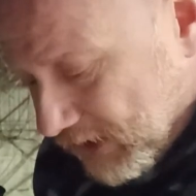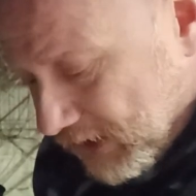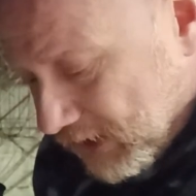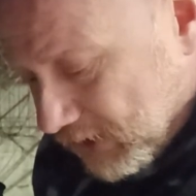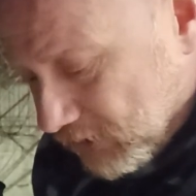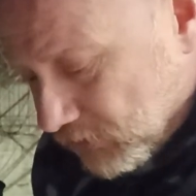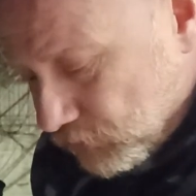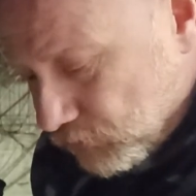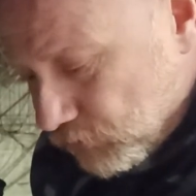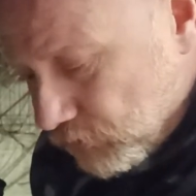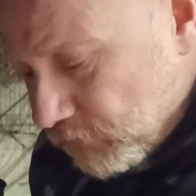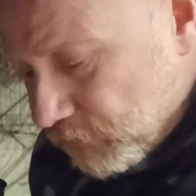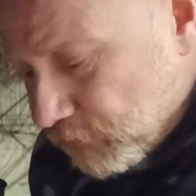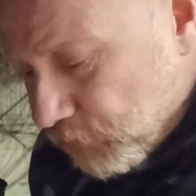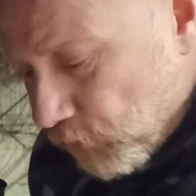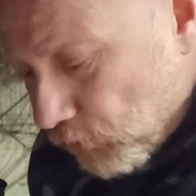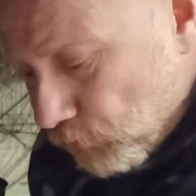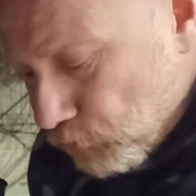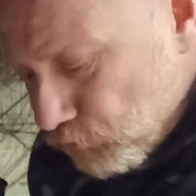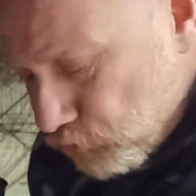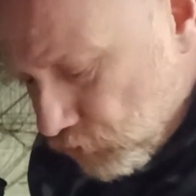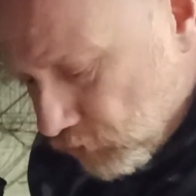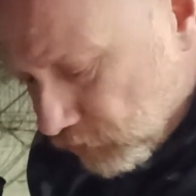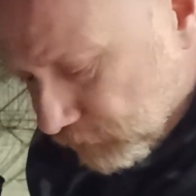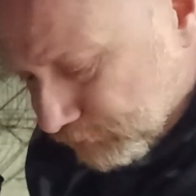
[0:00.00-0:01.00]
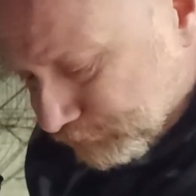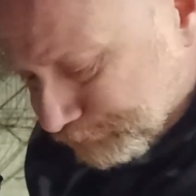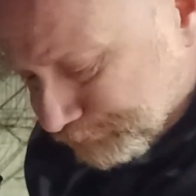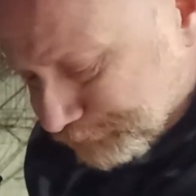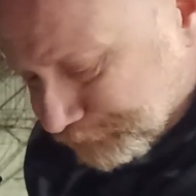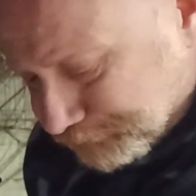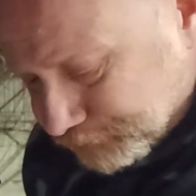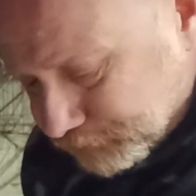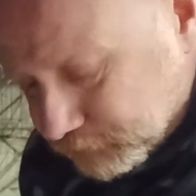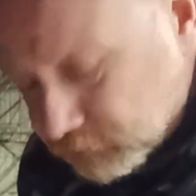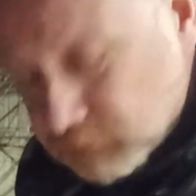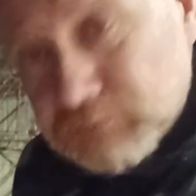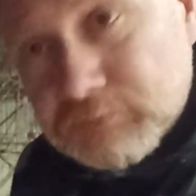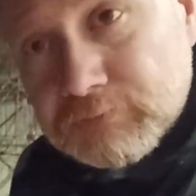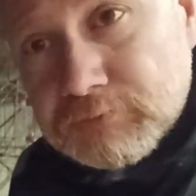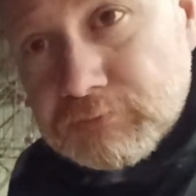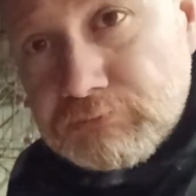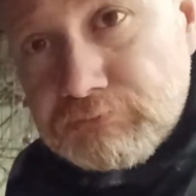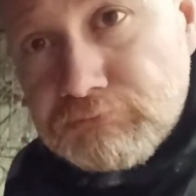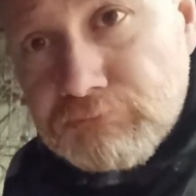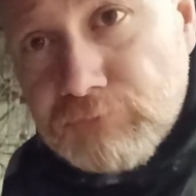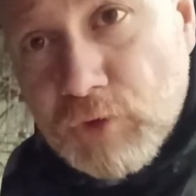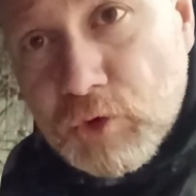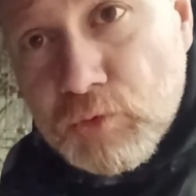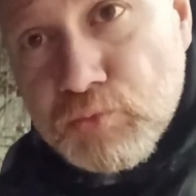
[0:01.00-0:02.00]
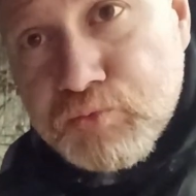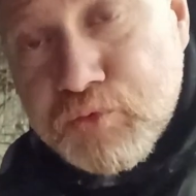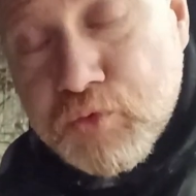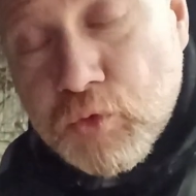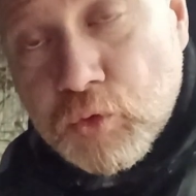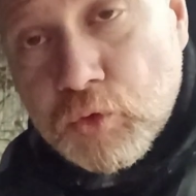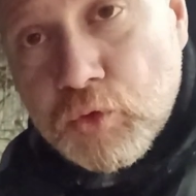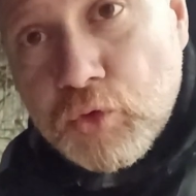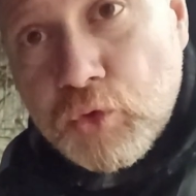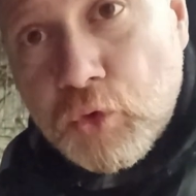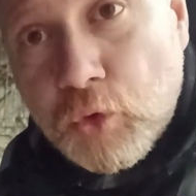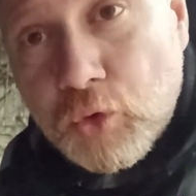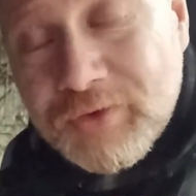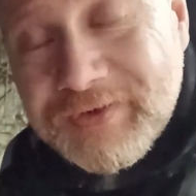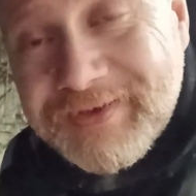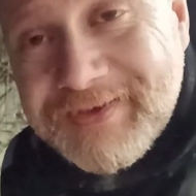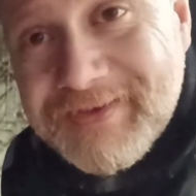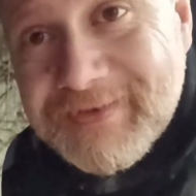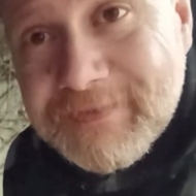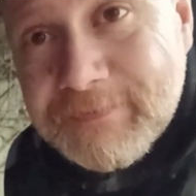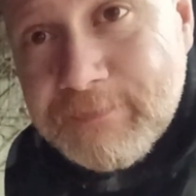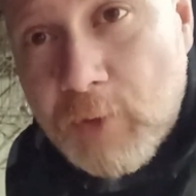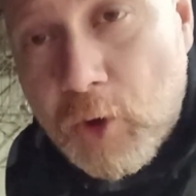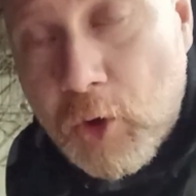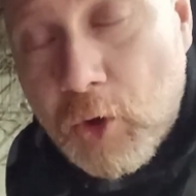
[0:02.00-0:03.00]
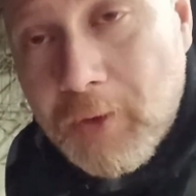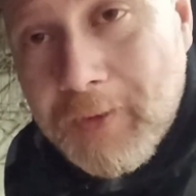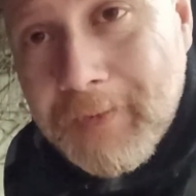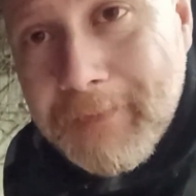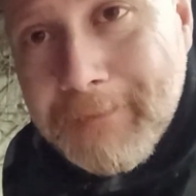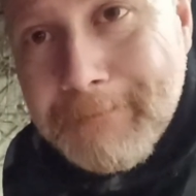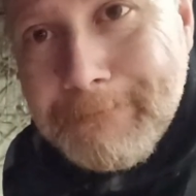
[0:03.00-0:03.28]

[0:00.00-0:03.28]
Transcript: a une formule pour le grossissement